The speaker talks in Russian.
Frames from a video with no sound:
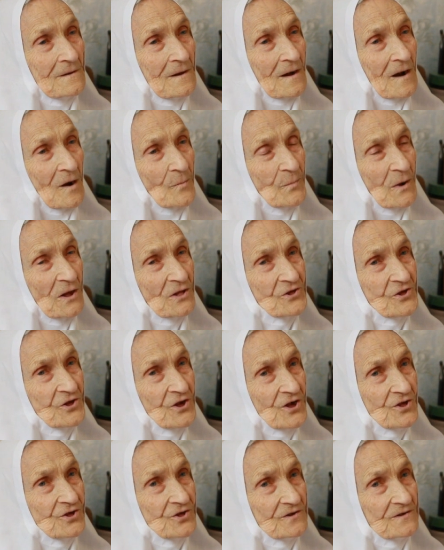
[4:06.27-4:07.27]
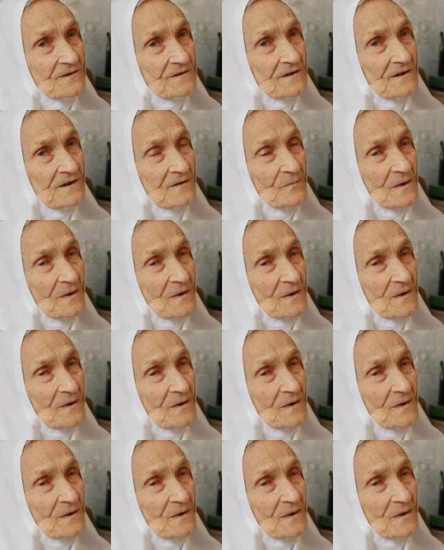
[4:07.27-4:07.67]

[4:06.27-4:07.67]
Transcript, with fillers: ополченческая